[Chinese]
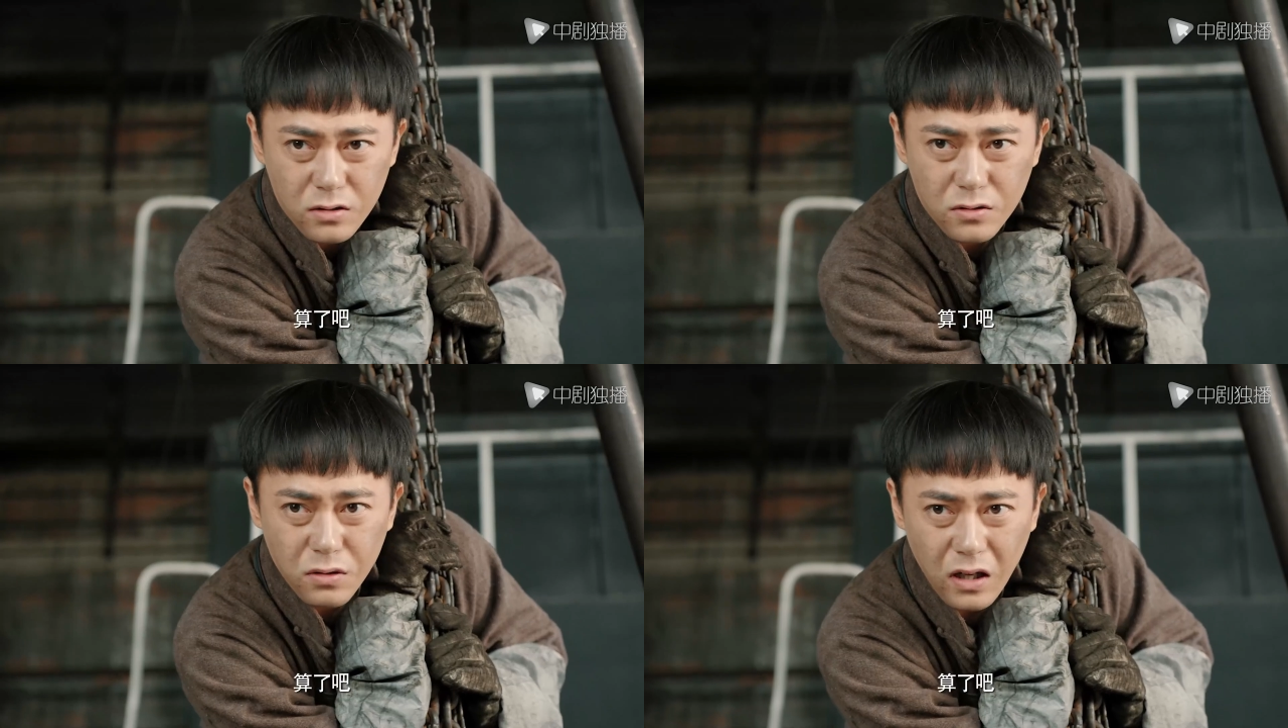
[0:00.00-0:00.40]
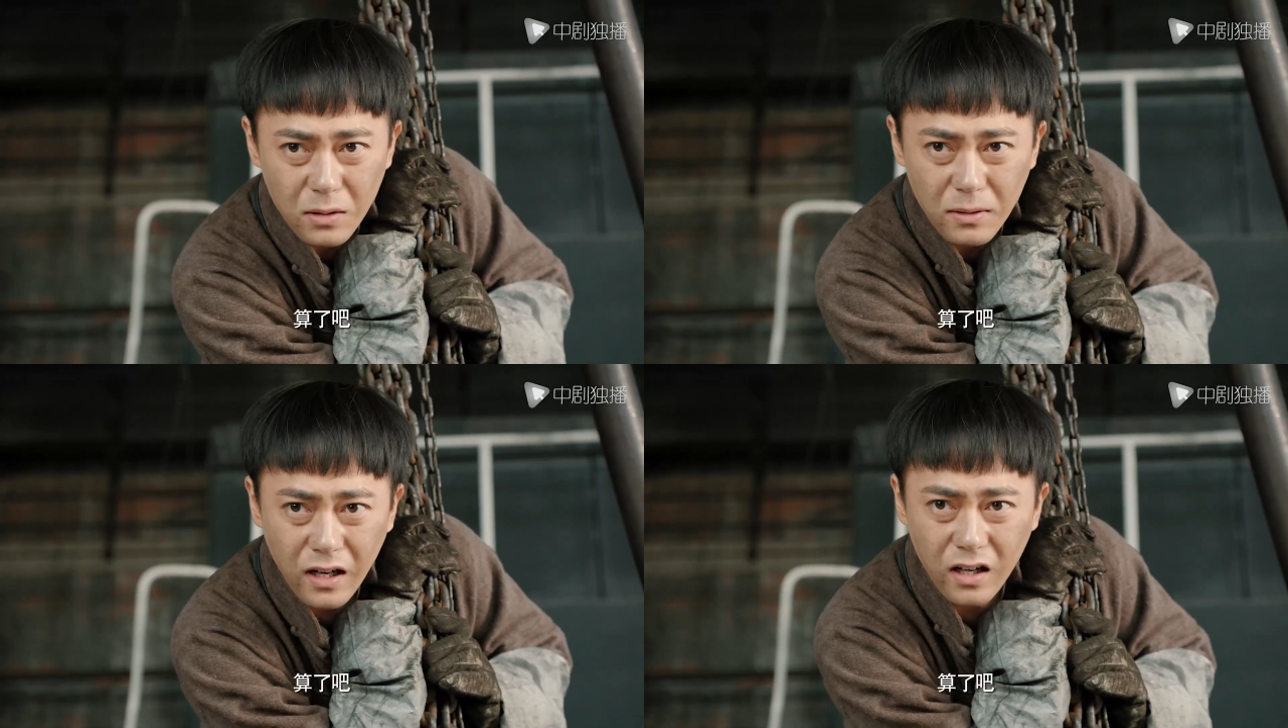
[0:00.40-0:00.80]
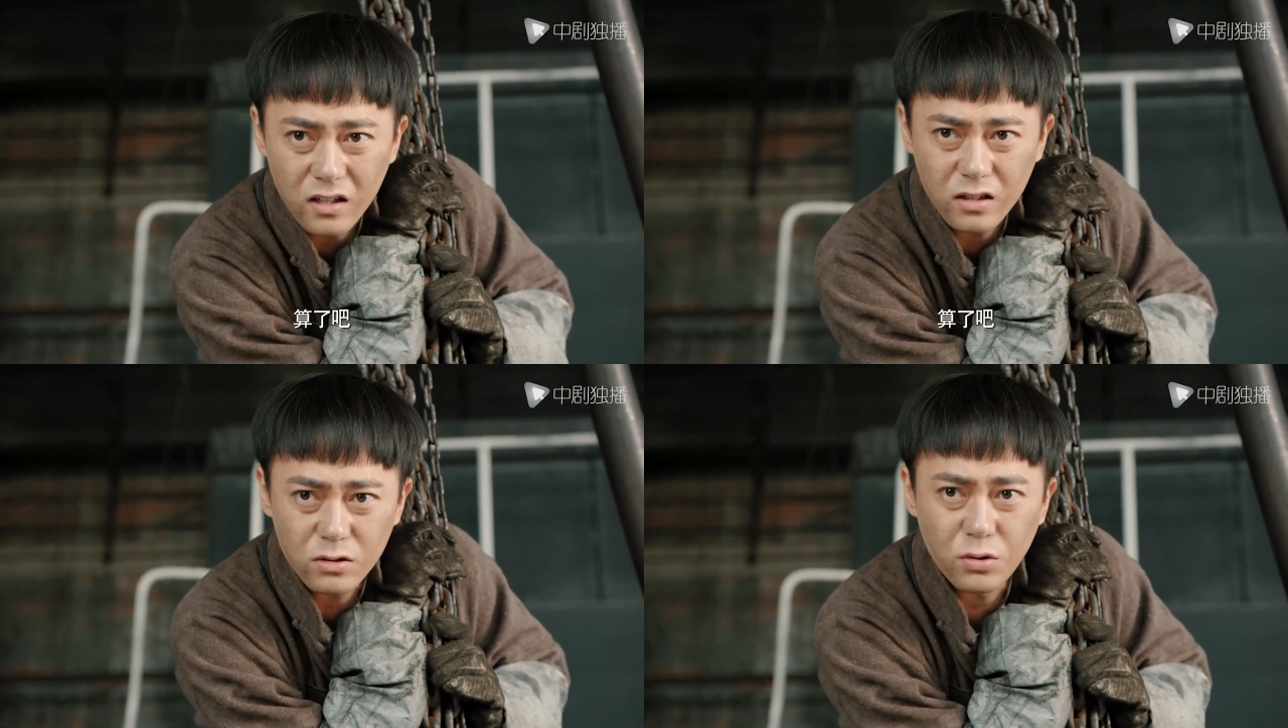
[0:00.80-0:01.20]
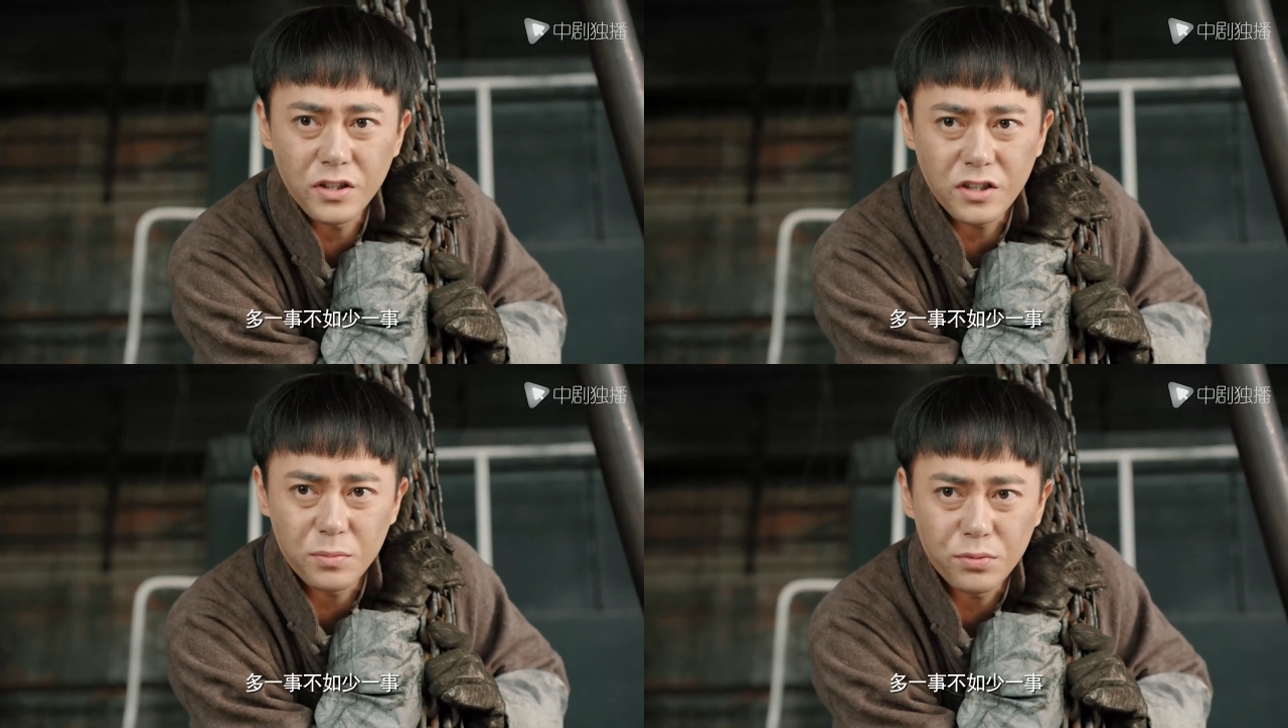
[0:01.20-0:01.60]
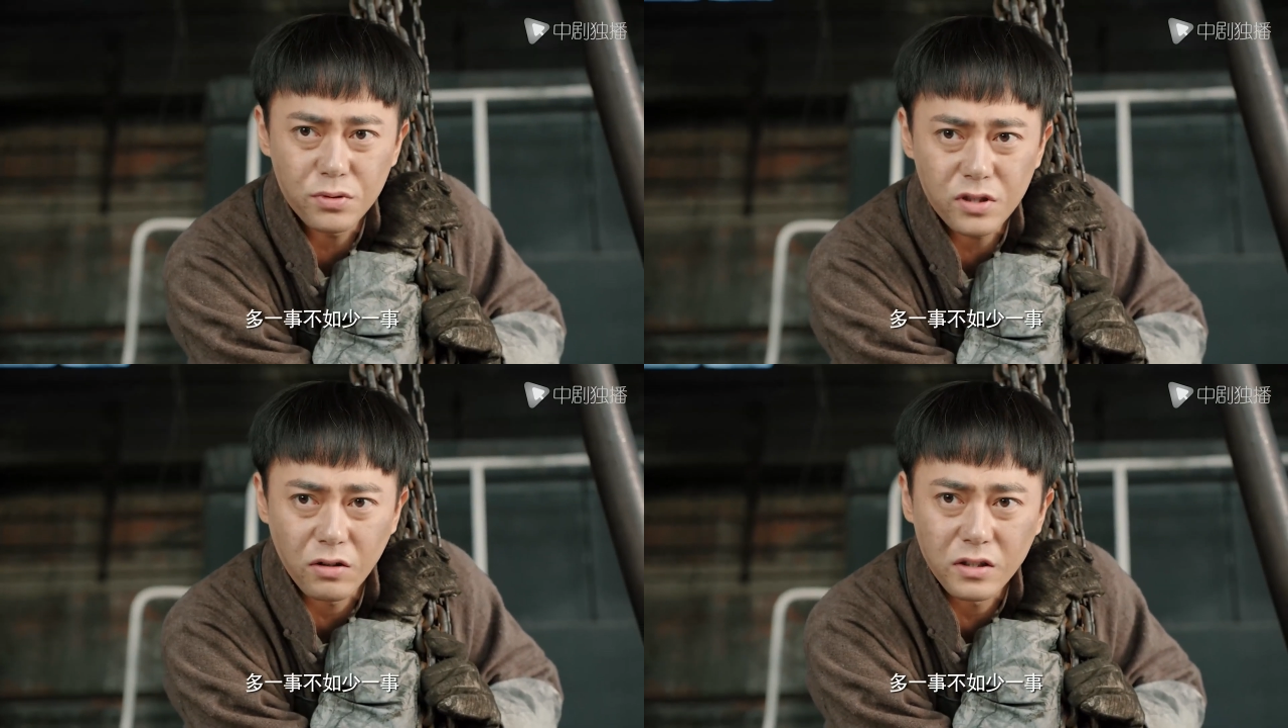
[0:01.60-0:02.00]
算了吧，多一事不
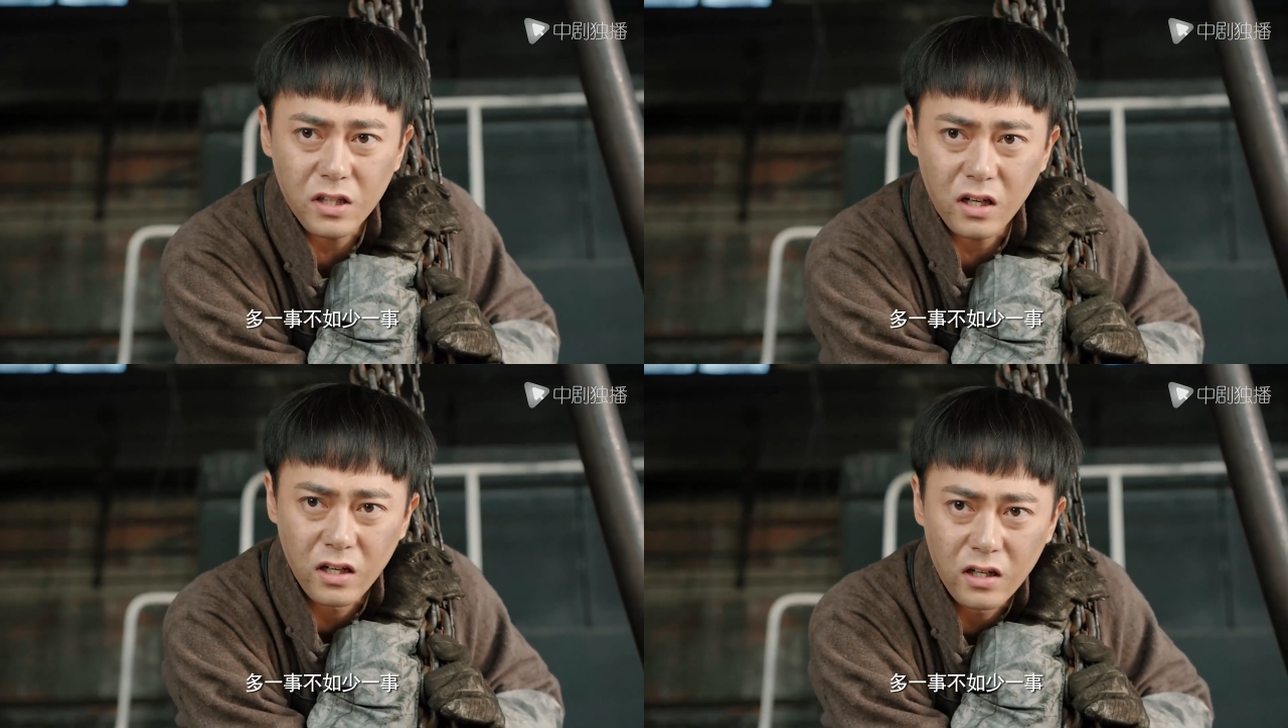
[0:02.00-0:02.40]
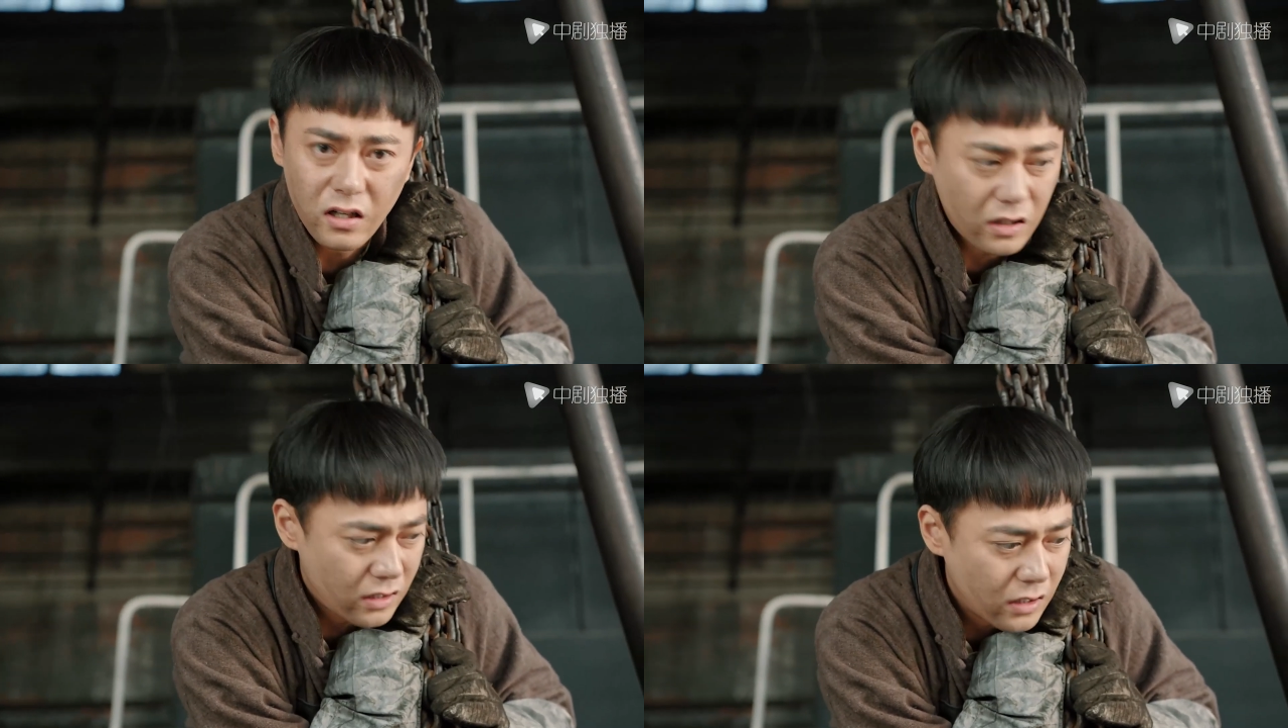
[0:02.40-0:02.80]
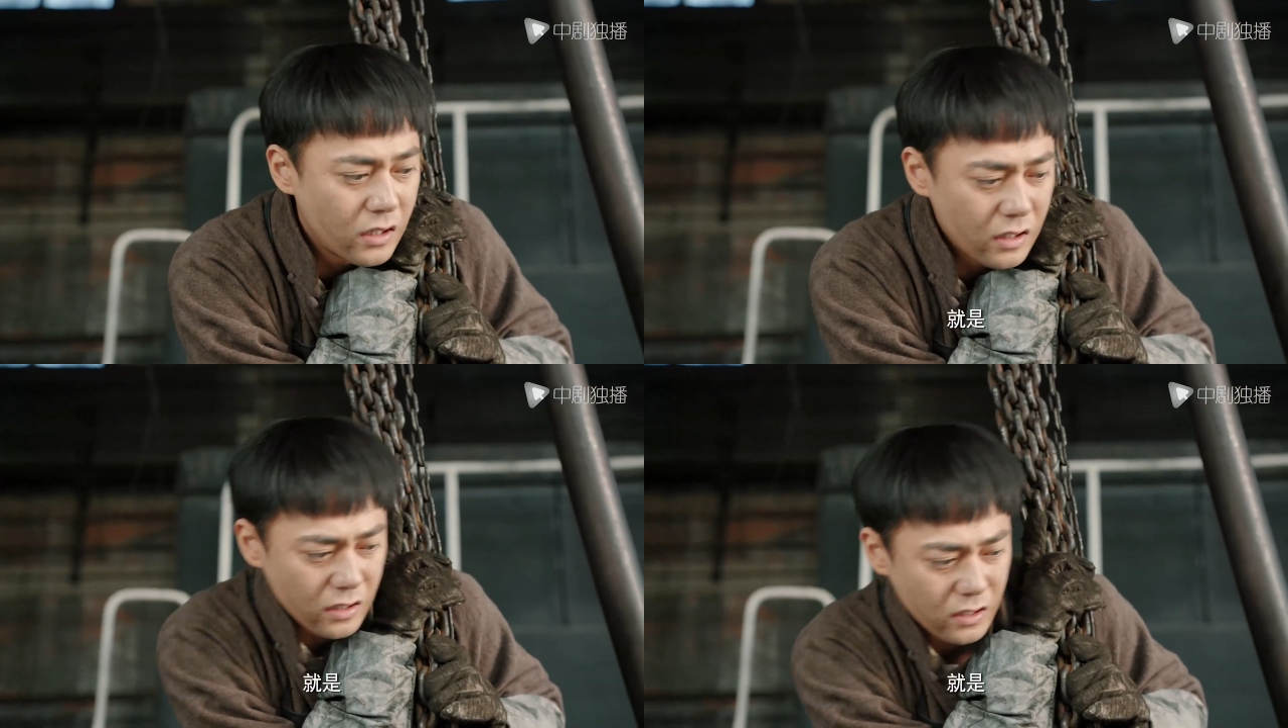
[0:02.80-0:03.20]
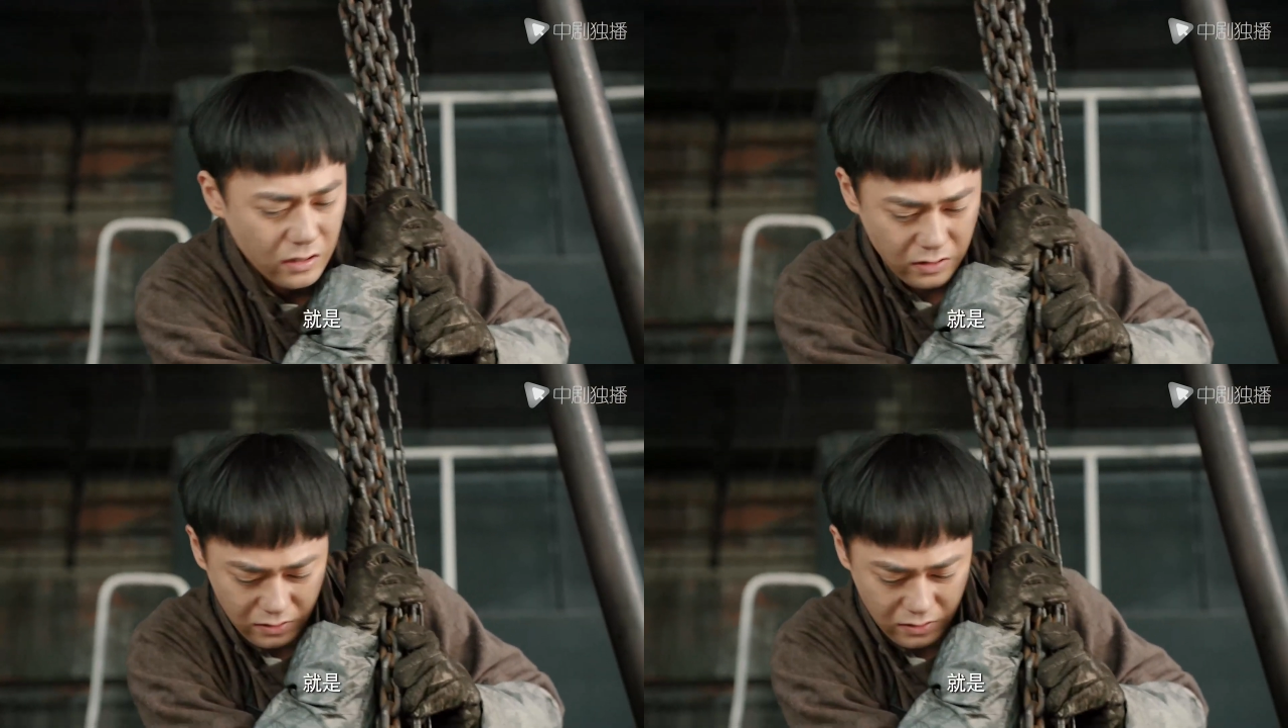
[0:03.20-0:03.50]
如少一事。就是，